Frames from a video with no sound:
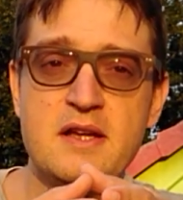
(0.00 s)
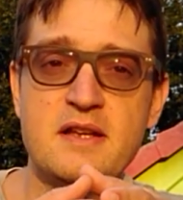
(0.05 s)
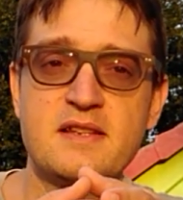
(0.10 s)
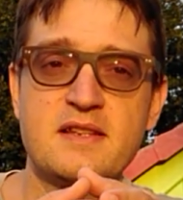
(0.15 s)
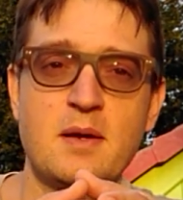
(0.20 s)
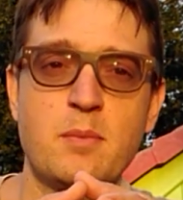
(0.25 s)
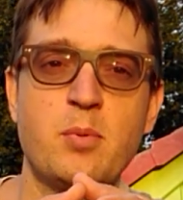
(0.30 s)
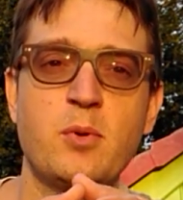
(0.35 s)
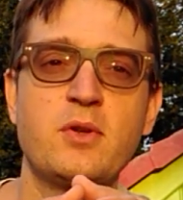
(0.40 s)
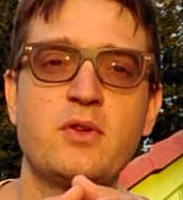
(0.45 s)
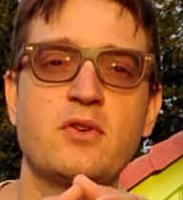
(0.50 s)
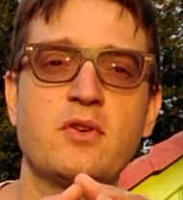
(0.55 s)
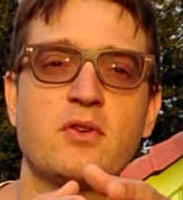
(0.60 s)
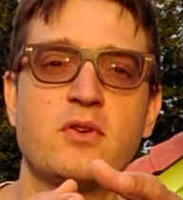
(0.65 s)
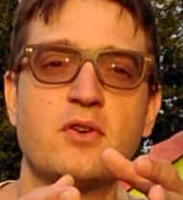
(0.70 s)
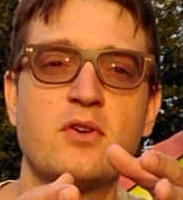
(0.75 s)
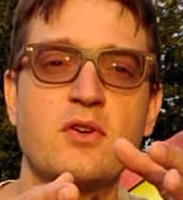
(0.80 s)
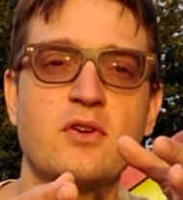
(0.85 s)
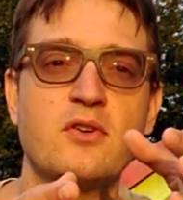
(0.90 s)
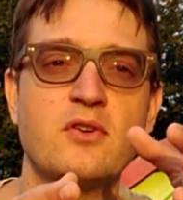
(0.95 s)
Ça peut être
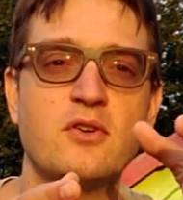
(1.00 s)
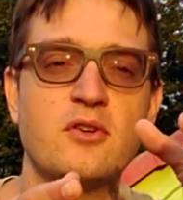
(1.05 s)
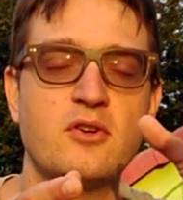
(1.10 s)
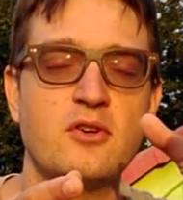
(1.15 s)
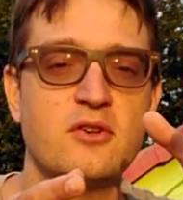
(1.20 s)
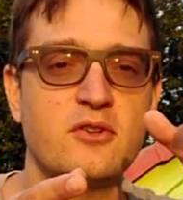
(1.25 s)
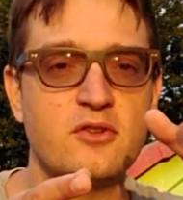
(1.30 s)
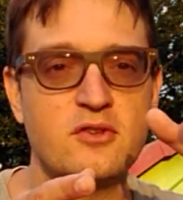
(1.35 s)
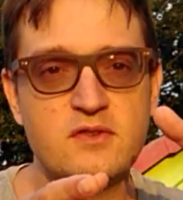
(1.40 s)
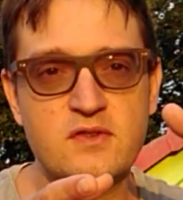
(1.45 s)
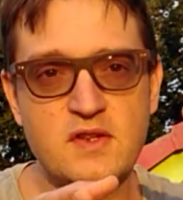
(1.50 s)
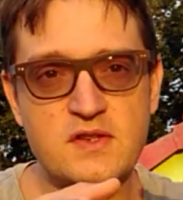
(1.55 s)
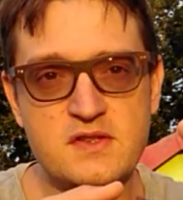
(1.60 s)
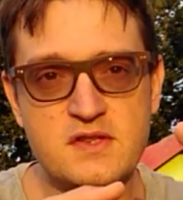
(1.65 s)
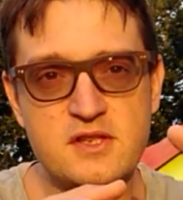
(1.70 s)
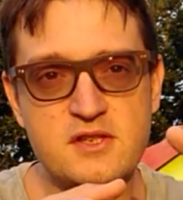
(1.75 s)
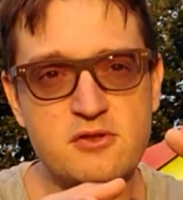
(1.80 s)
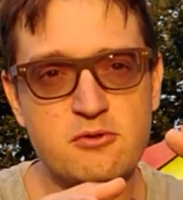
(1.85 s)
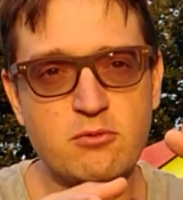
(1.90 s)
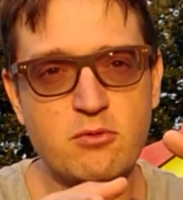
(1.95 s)
euh,
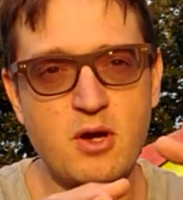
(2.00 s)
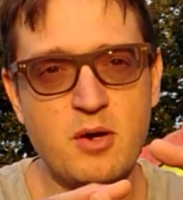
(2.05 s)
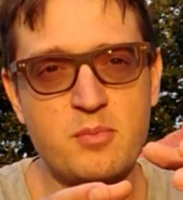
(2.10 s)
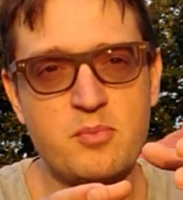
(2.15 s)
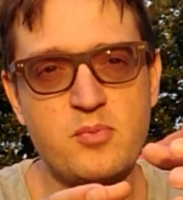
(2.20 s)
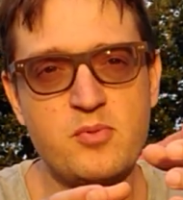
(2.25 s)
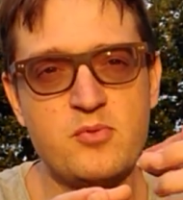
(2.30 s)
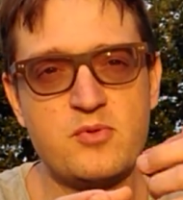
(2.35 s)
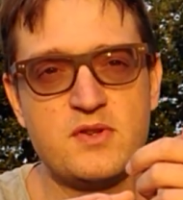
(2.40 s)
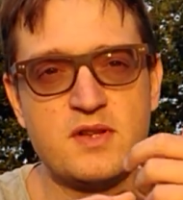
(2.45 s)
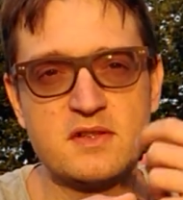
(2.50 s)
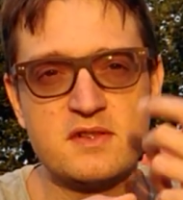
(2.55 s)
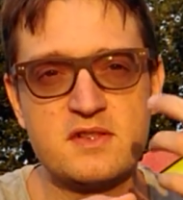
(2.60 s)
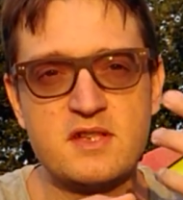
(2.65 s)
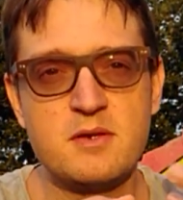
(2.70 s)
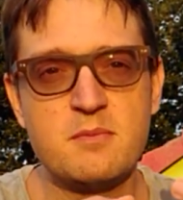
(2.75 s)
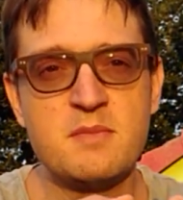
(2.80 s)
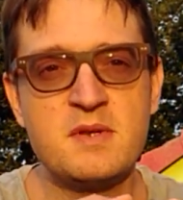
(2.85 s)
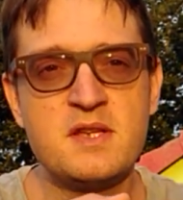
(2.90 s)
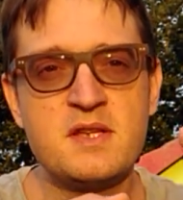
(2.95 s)
des histoires plus
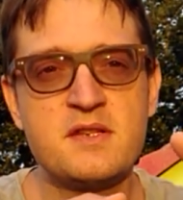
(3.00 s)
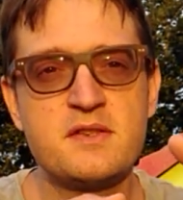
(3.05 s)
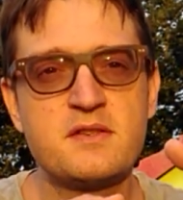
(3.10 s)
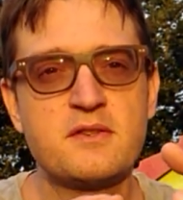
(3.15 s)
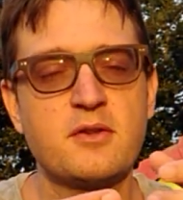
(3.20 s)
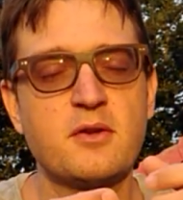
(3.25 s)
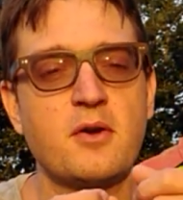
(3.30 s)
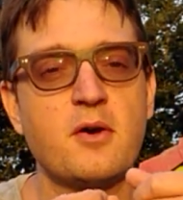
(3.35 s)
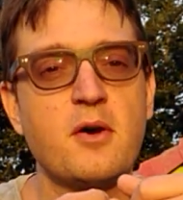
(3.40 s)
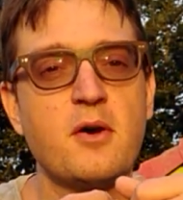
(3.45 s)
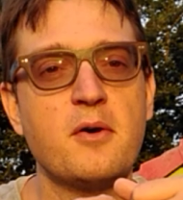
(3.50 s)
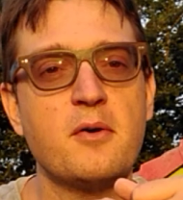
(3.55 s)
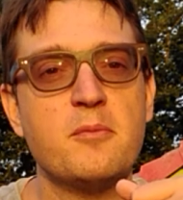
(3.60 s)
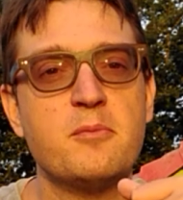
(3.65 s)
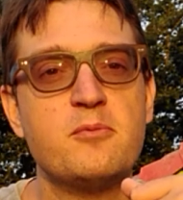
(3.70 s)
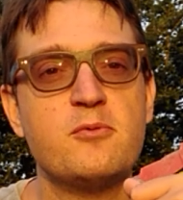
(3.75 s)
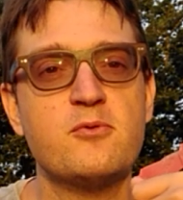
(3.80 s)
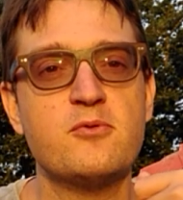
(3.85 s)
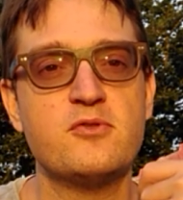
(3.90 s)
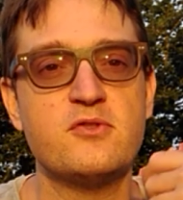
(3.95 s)
intimistes, euh,
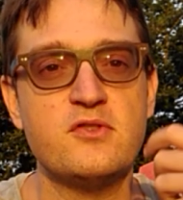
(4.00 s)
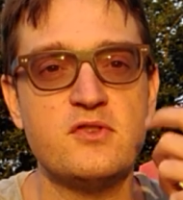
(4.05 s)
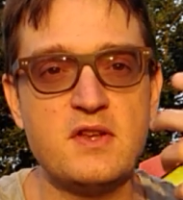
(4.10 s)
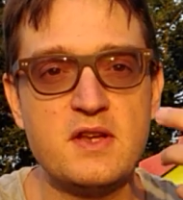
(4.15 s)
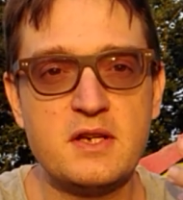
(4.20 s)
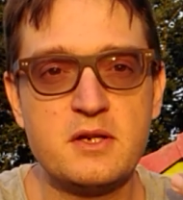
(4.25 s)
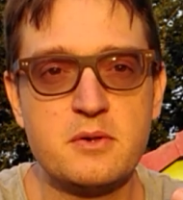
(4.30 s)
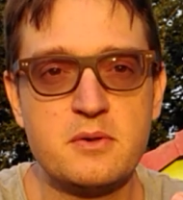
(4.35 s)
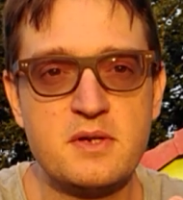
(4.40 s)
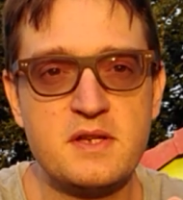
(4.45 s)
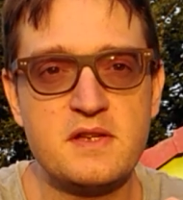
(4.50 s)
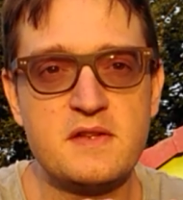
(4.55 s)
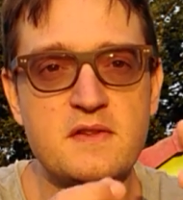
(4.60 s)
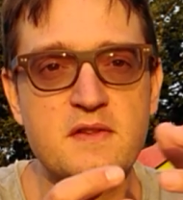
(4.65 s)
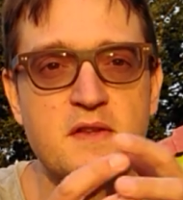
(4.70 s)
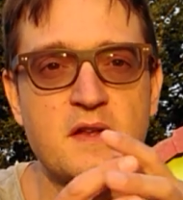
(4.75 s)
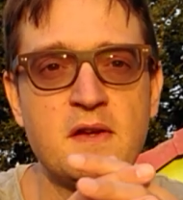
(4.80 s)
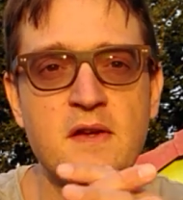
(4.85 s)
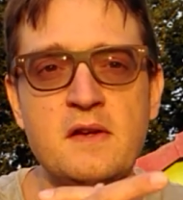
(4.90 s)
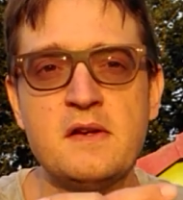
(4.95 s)
plus
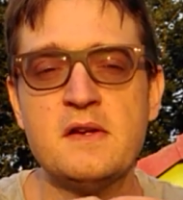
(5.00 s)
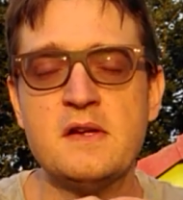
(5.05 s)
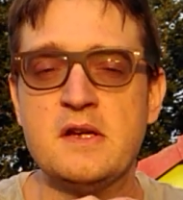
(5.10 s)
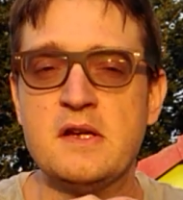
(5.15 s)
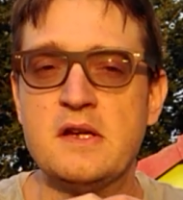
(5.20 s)
égoïstes, hein,